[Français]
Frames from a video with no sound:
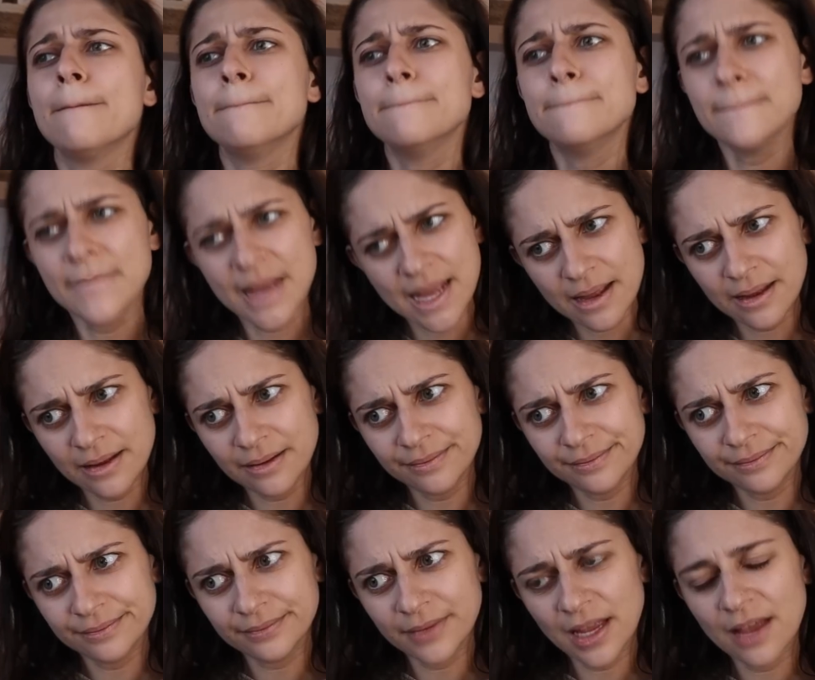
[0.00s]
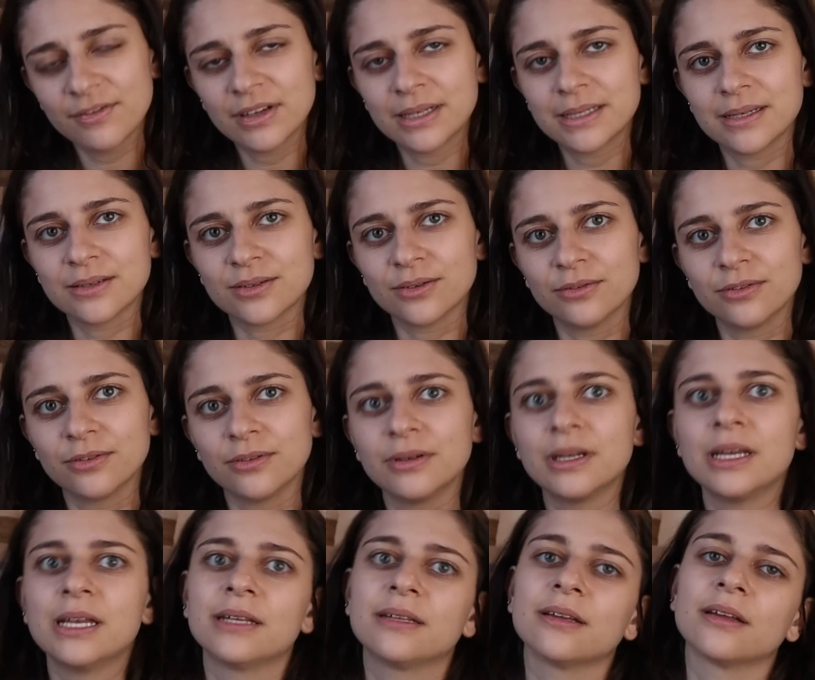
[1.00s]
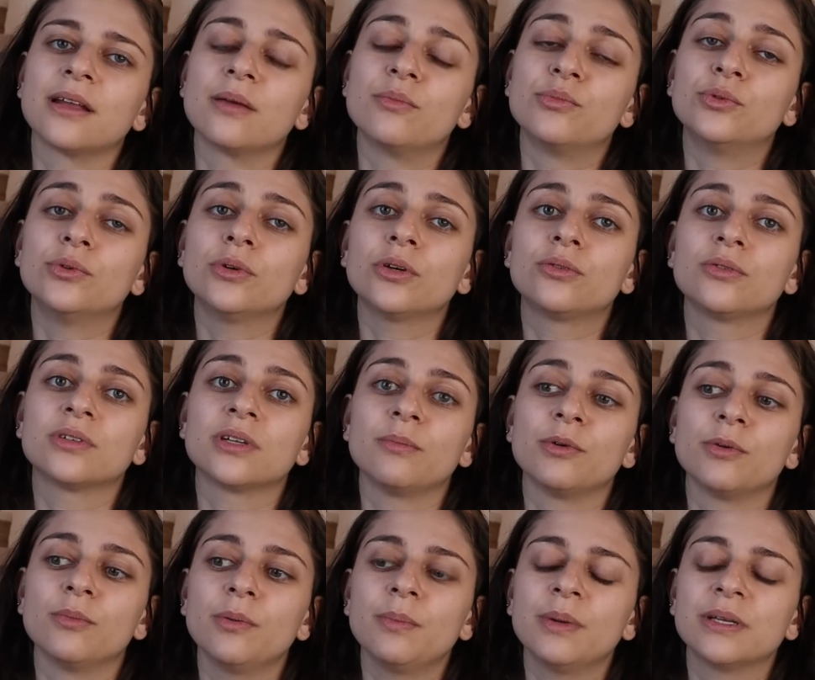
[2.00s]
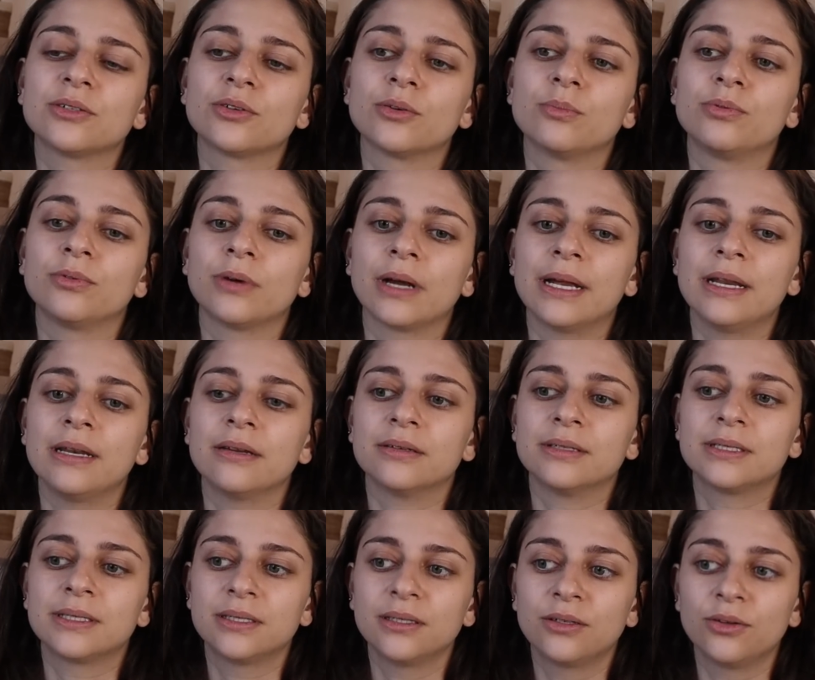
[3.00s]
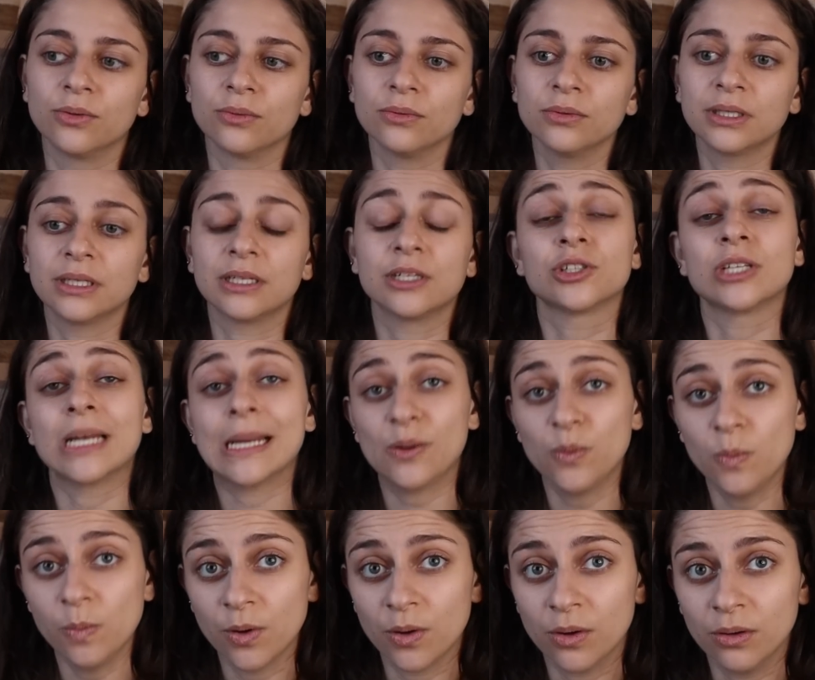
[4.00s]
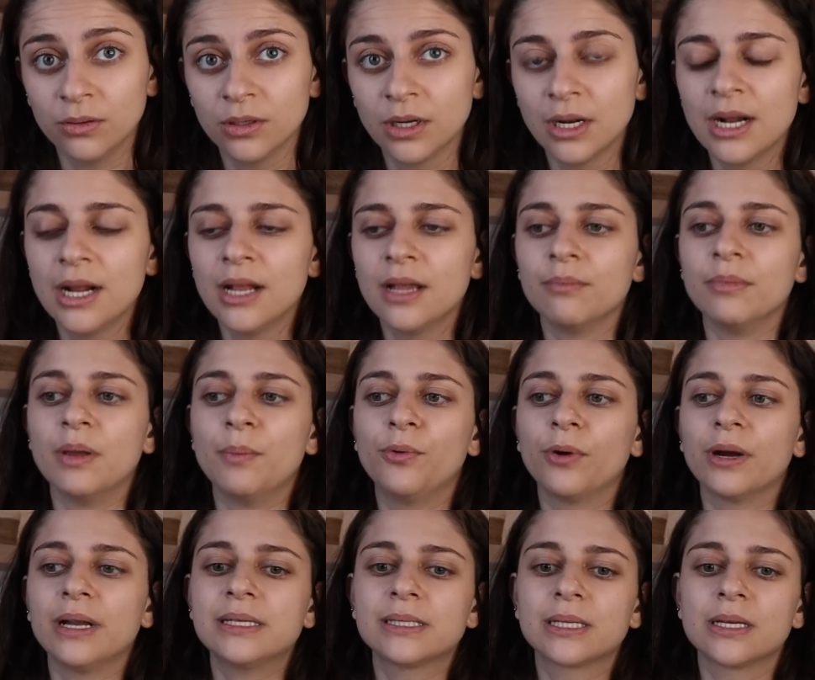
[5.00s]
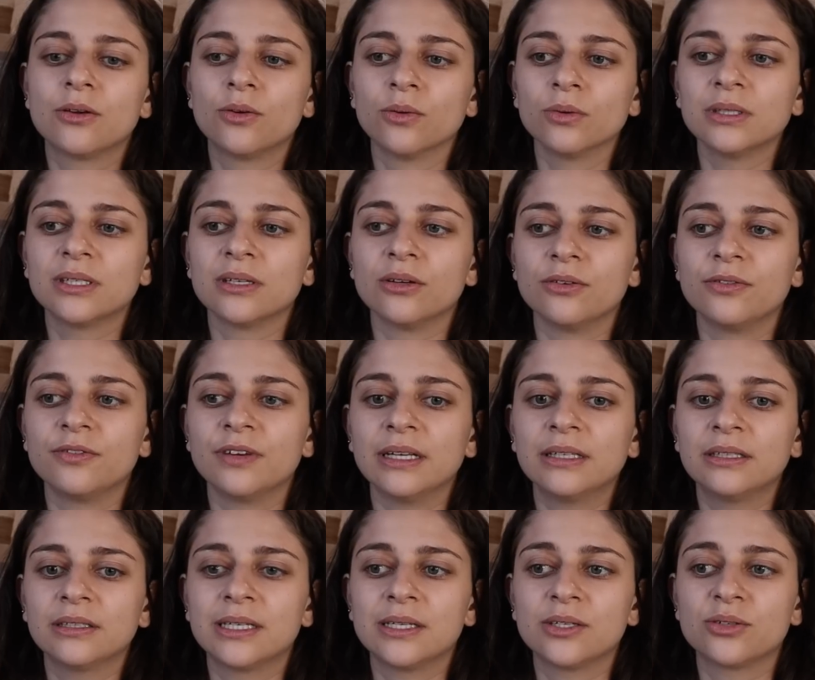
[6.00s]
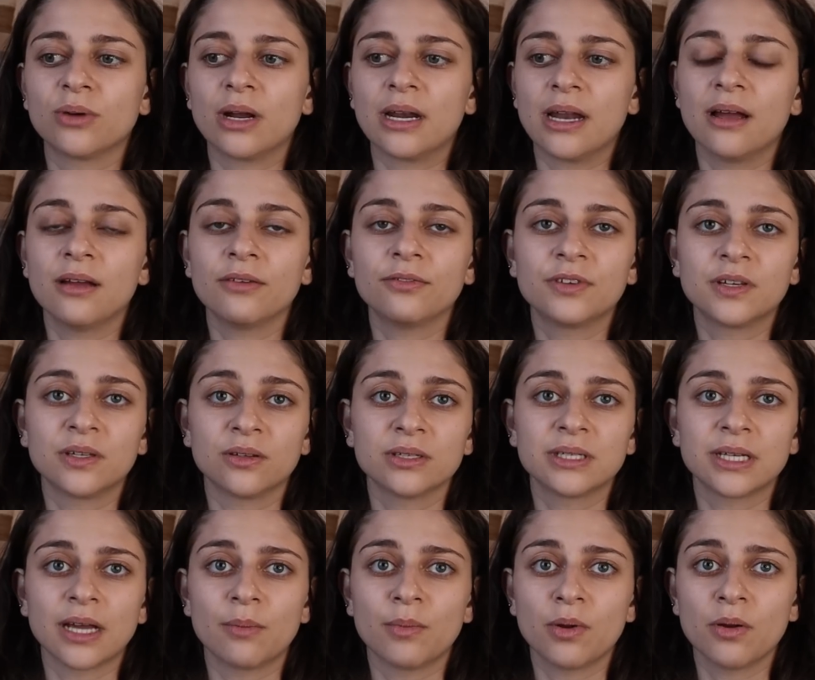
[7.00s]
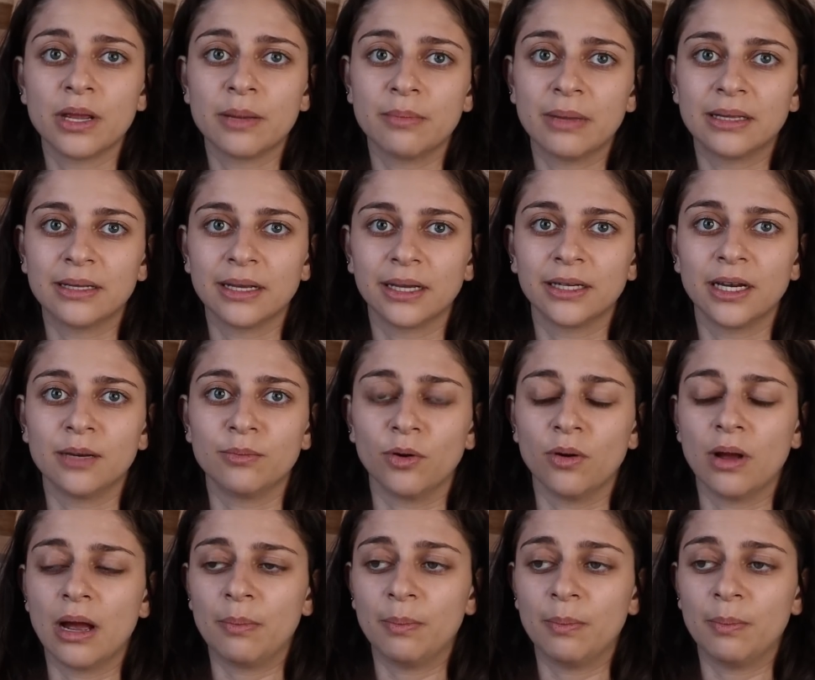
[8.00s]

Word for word: Mais avec ses enfants, il est un amour, tout simplement parce que pour elle, ce qui compte, et je la comprends, mais pour elle, ce qui compte, c'est le fait qu'il soit là financièrement et matériellement.